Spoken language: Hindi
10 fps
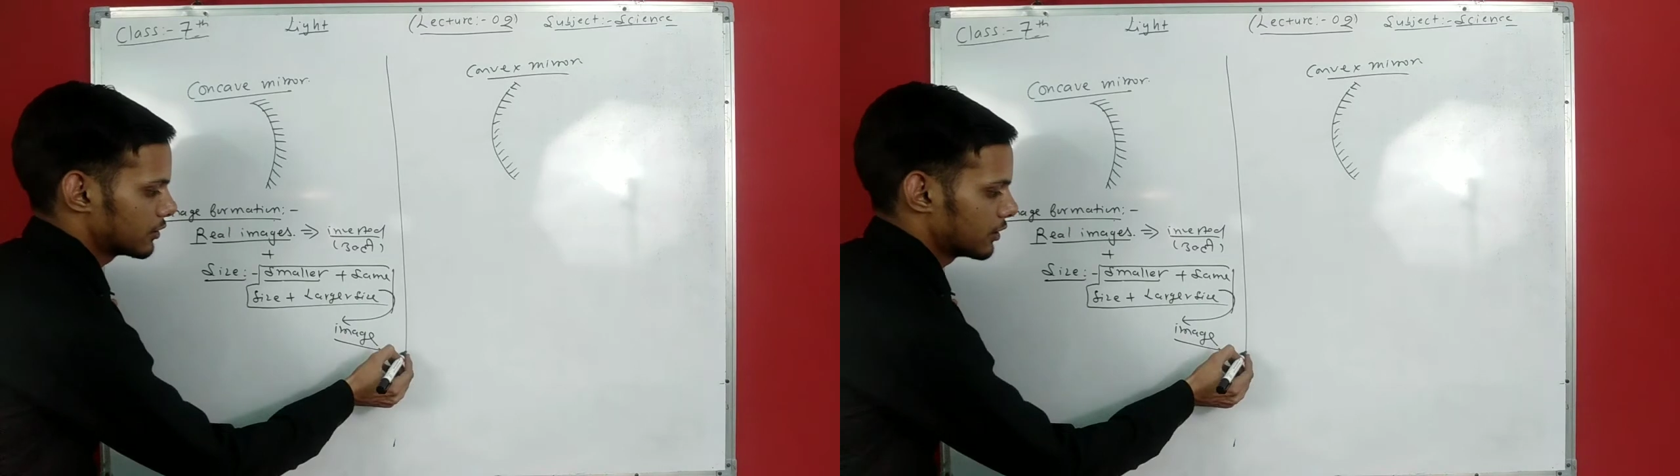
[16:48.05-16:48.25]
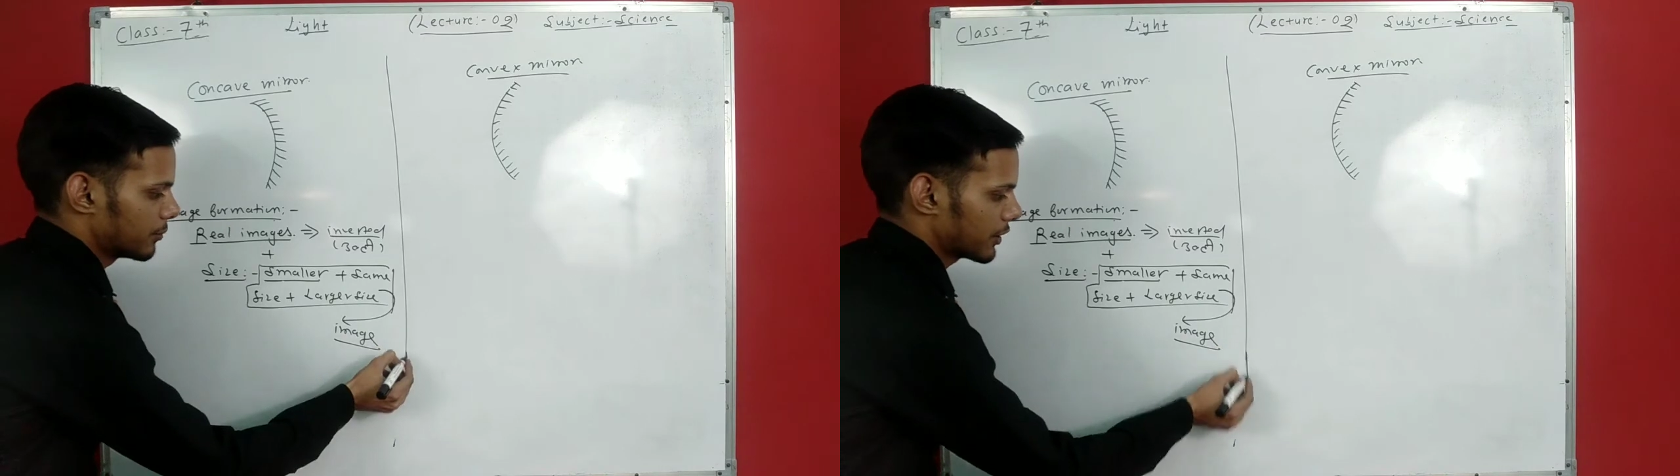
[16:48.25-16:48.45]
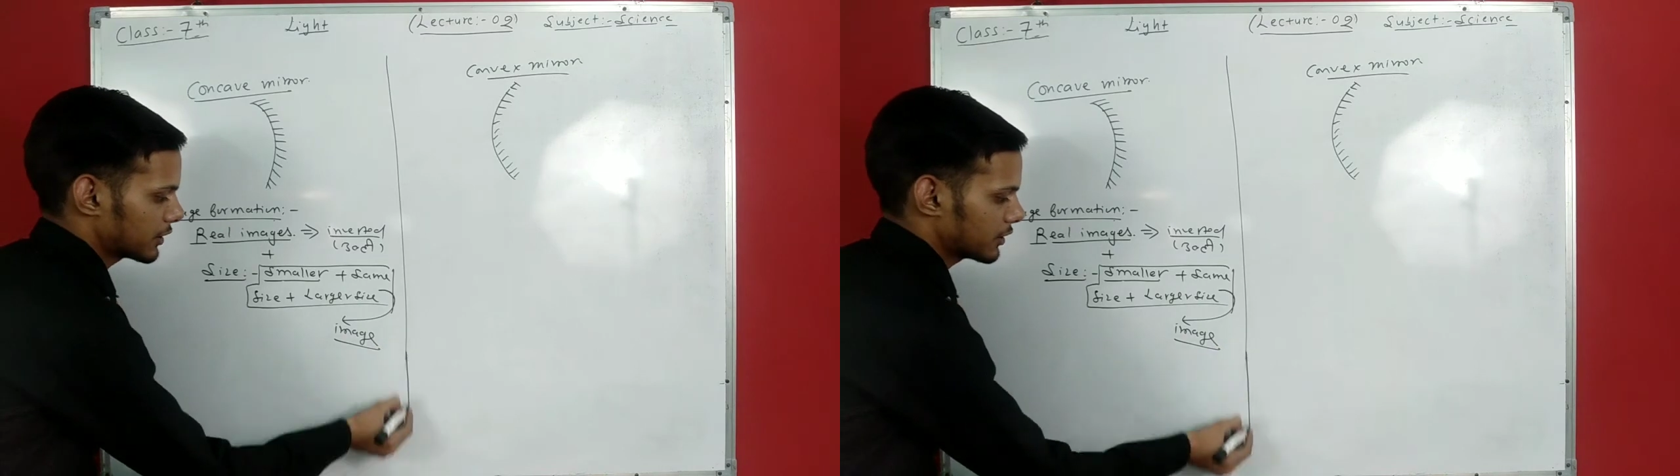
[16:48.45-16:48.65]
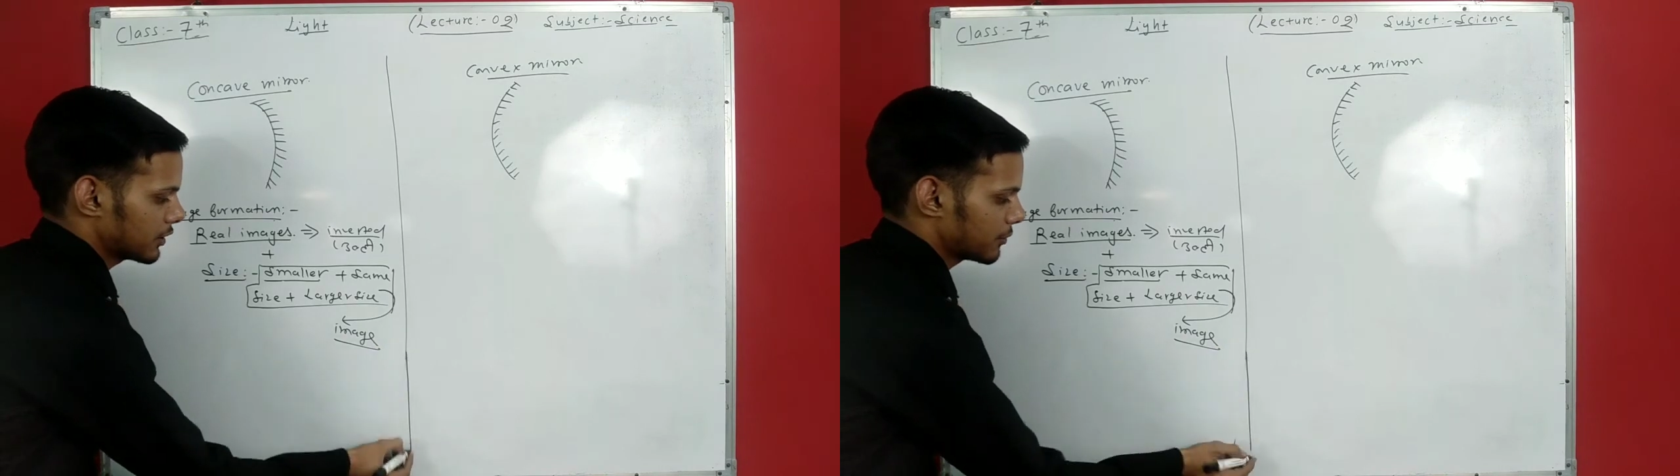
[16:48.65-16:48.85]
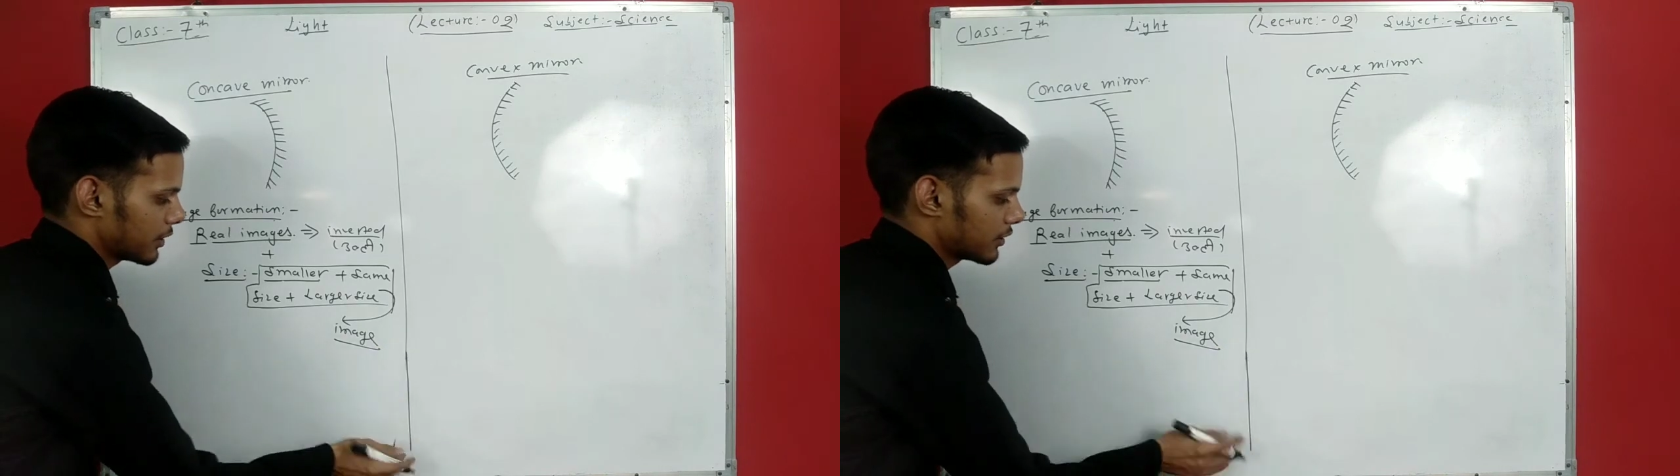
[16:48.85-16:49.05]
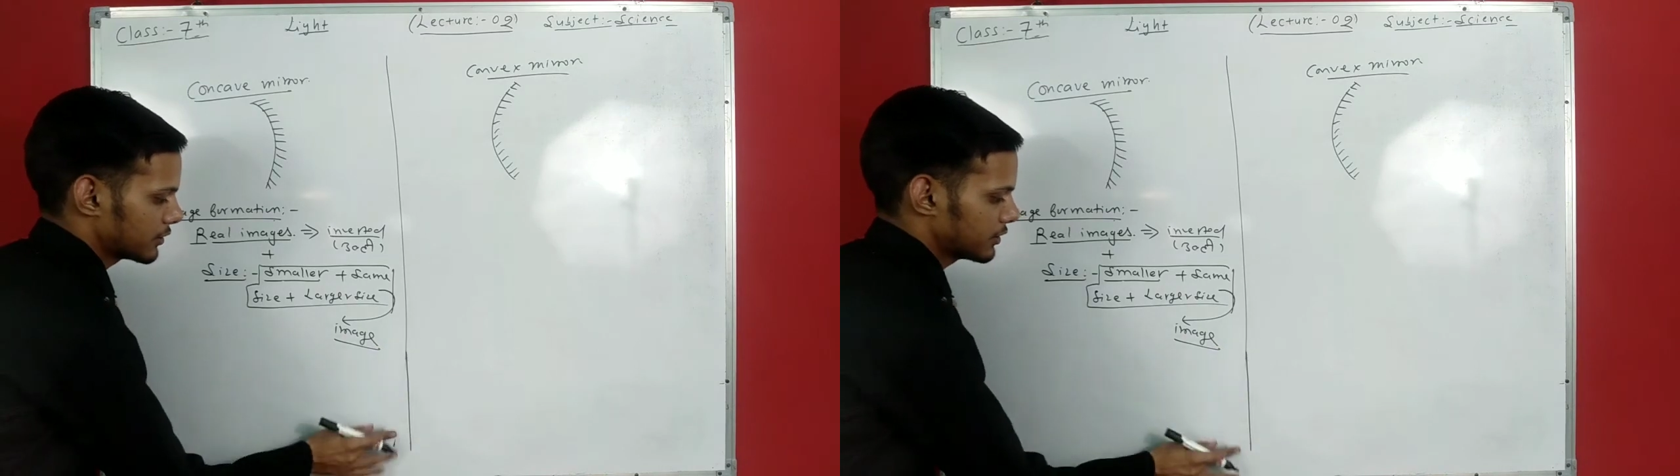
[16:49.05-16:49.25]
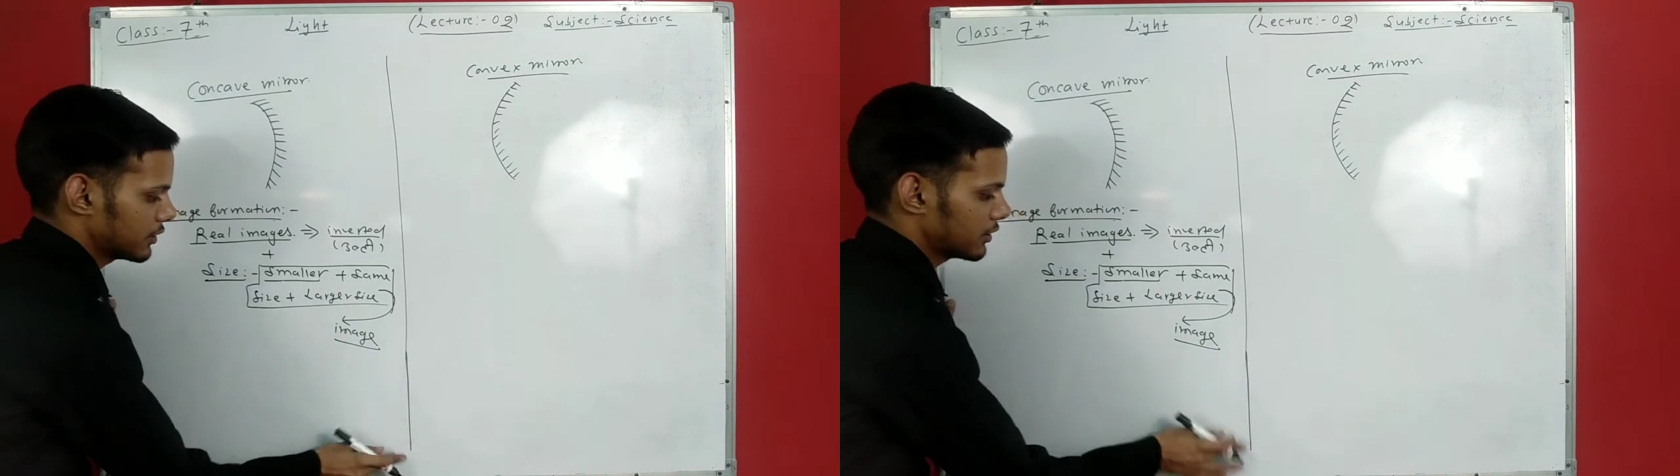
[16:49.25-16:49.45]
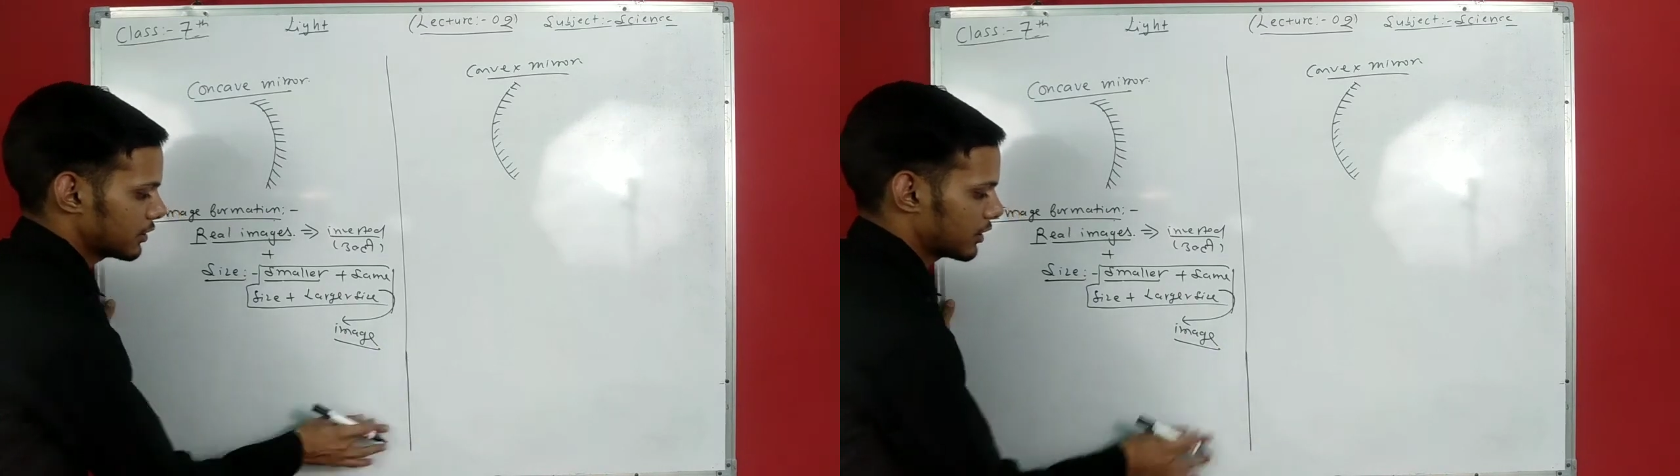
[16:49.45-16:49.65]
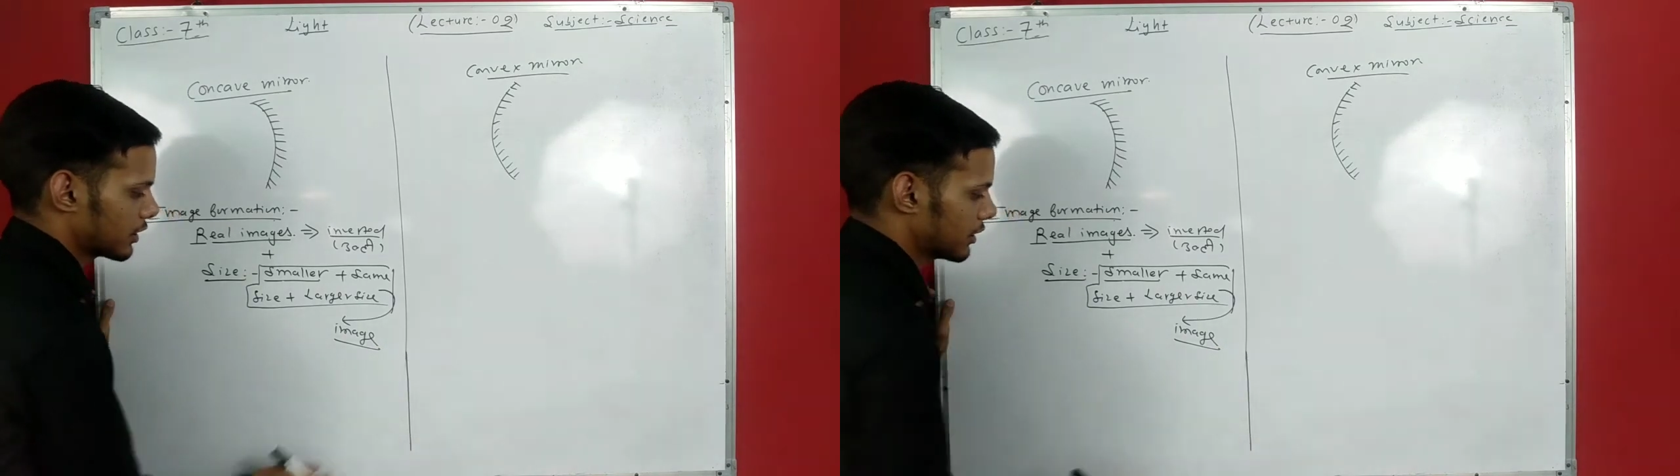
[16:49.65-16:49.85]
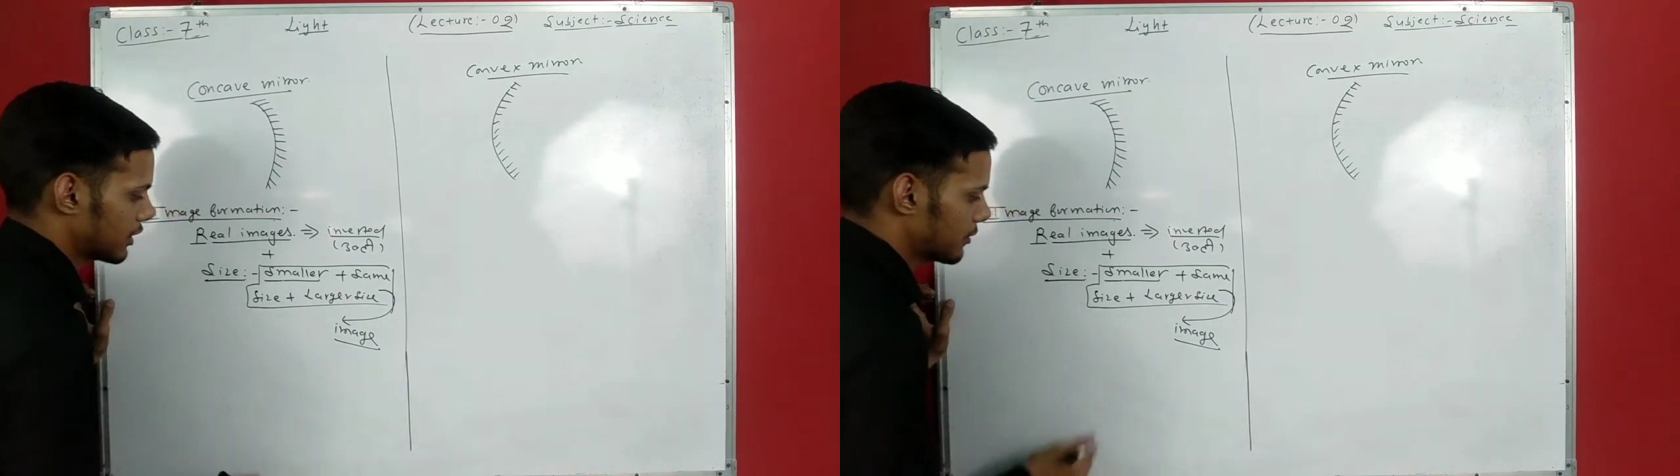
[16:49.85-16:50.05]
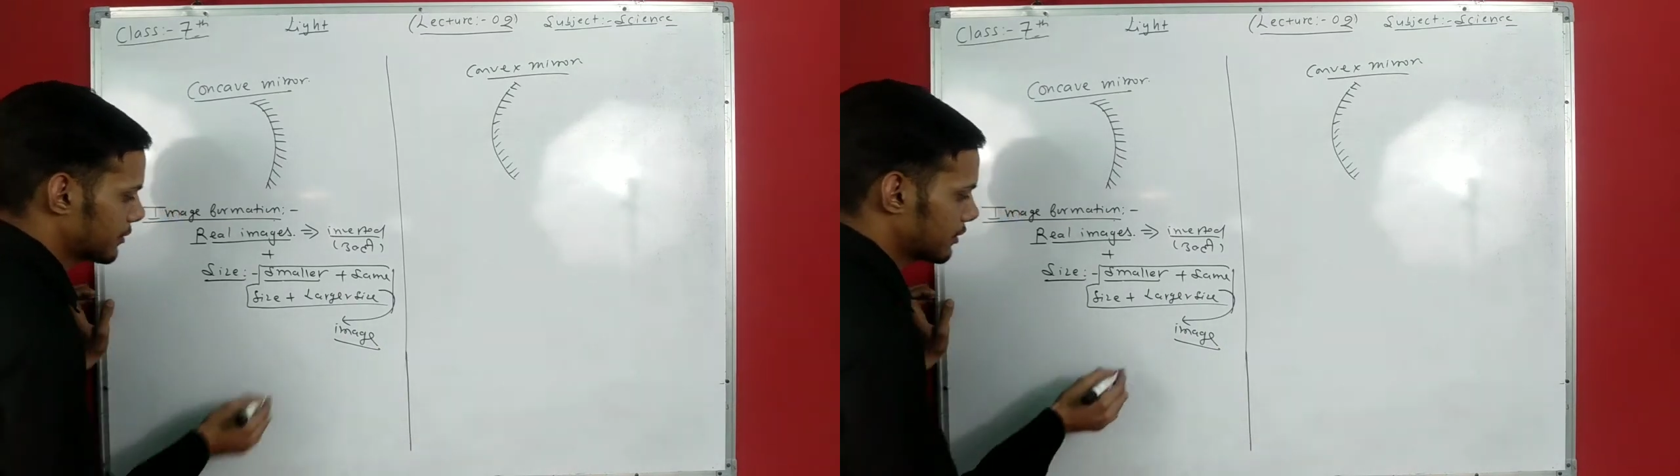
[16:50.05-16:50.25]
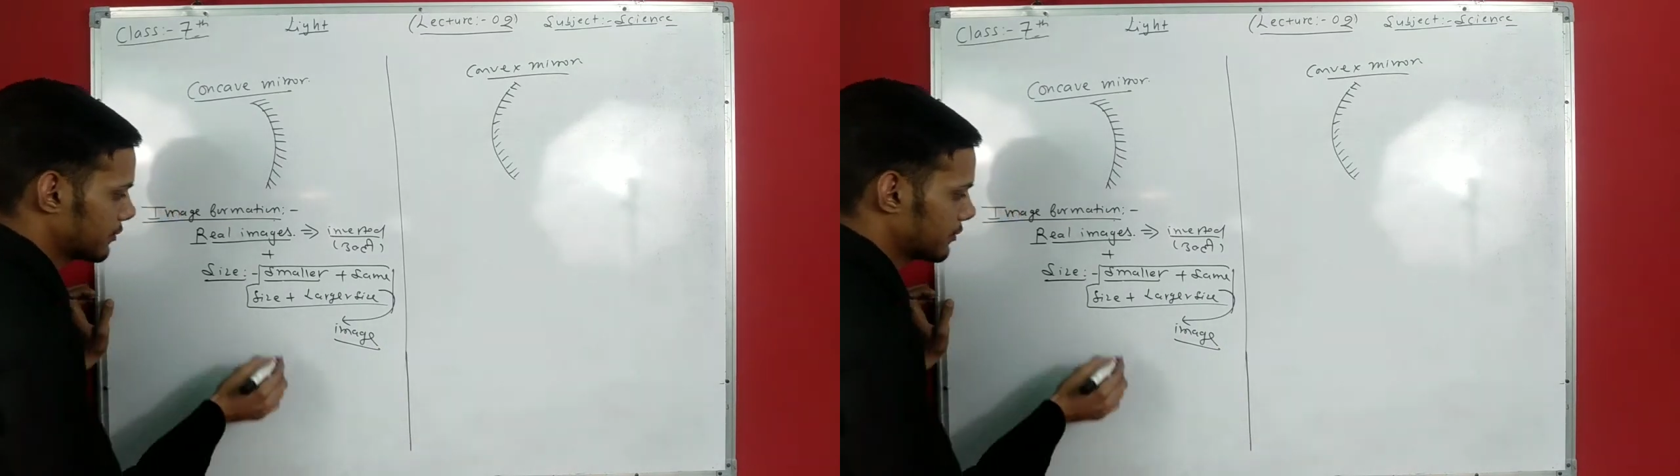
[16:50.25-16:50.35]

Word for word: प्रैक्टिकल में कि अगर आप